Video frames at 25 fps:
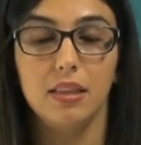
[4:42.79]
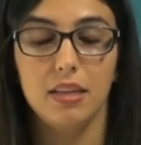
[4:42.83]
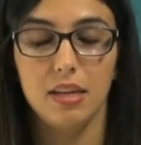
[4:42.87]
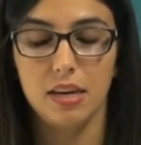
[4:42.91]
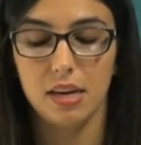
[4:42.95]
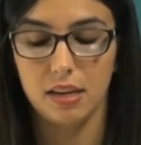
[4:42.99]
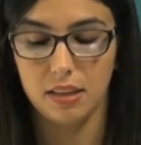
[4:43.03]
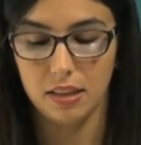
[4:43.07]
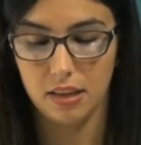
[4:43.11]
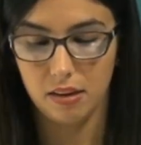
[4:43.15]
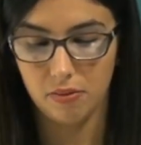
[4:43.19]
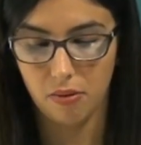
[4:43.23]

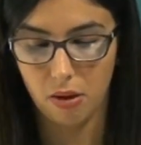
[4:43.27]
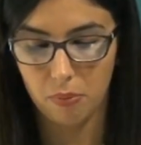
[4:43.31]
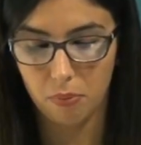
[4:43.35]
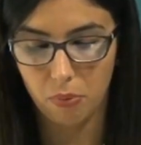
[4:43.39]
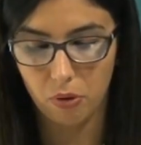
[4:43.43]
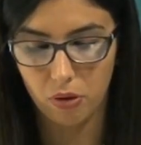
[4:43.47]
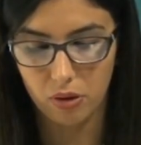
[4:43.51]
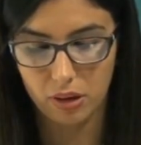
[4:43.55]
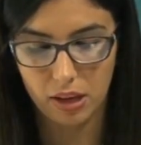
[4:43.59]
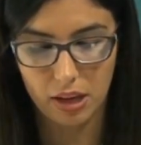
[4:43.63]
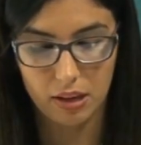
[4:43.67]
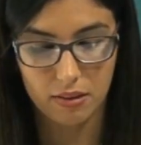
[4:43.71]
direttiva
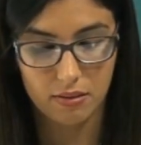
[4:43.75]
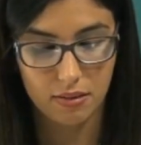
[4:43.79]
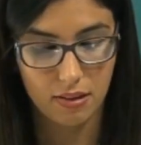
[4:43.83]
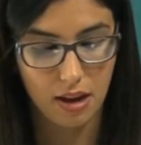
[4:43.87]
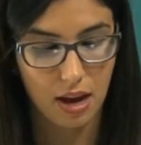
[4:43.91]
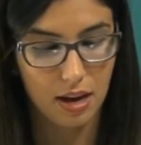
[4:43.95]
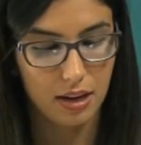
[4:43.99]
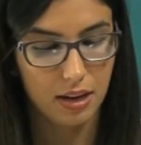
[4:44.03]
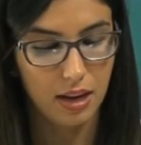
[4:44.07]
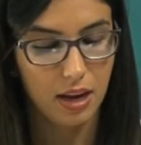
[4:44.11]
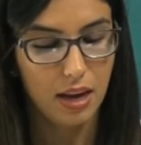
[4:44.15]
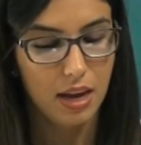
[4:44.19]

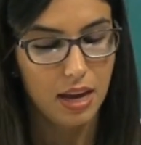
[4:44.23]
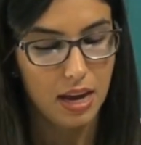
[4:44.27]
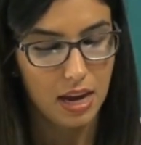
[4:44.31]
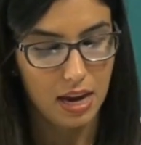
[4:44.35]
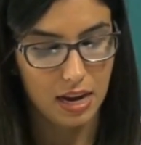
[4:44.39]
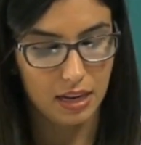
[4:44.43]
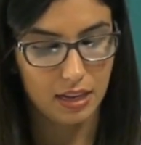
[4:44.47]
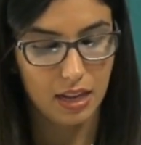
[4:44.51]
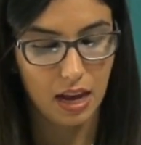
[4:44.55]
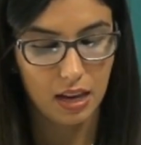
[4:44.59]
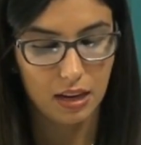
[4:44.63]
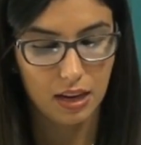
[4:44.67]
Bolkestein
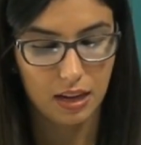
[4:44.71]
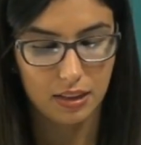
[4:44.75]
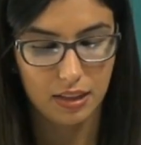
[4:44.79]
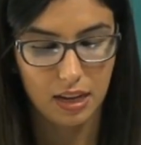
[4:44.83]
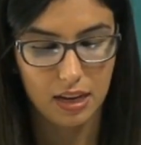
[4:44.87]
e dalla